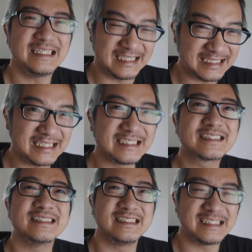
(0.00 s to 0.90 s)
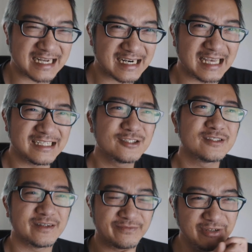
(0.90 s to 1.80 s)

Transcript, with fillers: 一定是将来，就是 the